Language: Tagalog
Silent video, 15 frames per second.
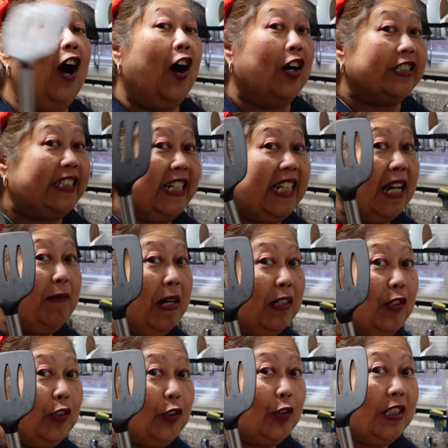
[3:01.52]
O sige,
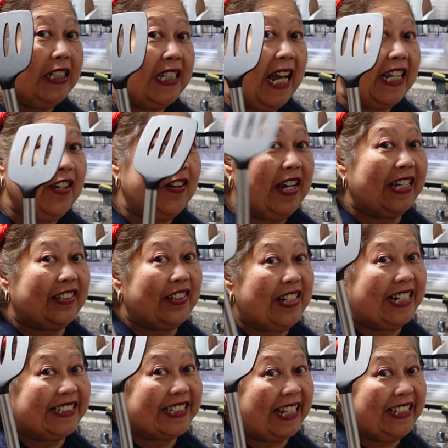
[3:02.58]
magluto na tayo. Ito
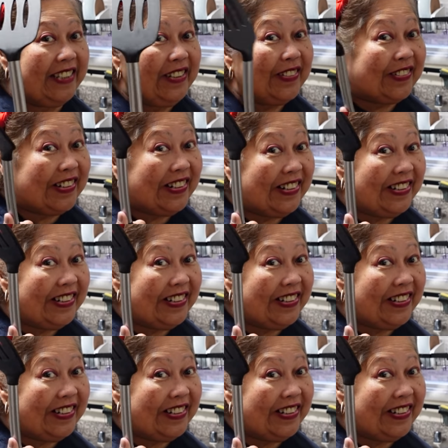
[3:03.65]
na ang sandok ko.